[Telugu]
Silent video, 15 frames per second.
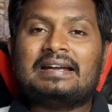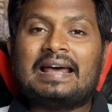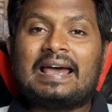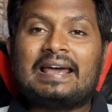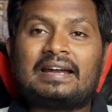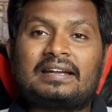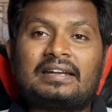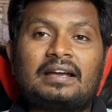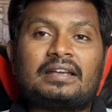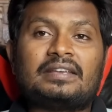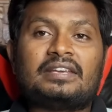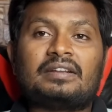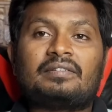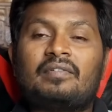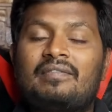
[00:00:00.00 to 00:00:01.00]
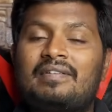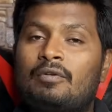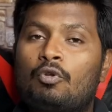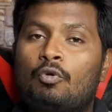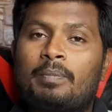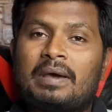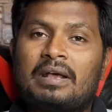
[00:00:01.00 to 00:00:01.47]
డైరెక్ట్గా ఇరవై వేల
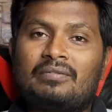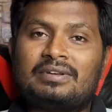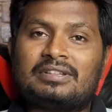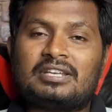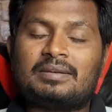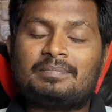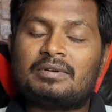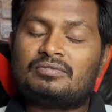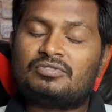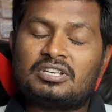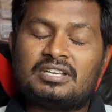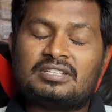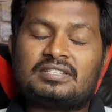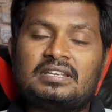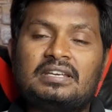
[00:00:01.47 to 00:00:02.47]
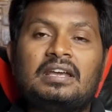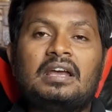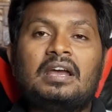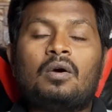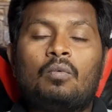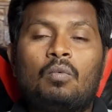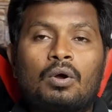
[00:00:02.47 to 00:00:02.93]
రూపాయలు అయితే మేము చేసి
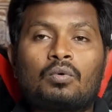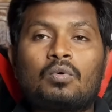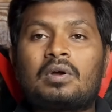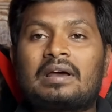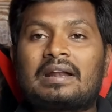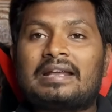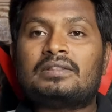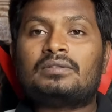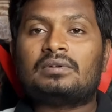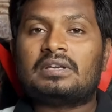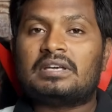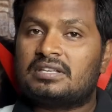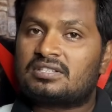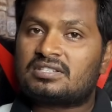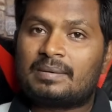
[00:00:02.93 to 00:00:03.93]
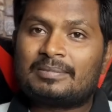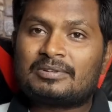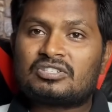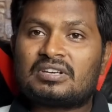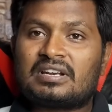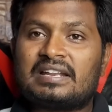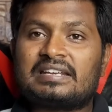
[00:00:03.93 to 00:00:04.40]
ఒక్కొక్క రైతుకి
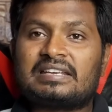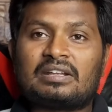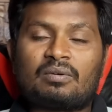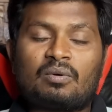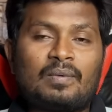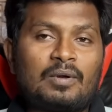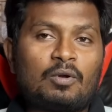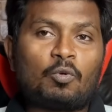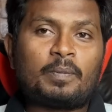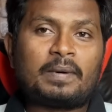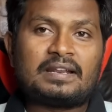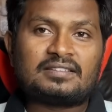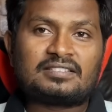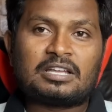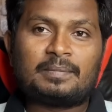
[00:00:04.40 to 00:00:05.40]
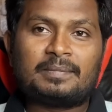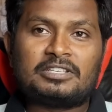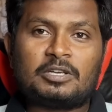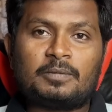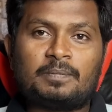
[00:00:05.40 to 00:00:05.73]
సంవత్సరానికి ఇరవై వేల రూపాయలు ఇస్తామని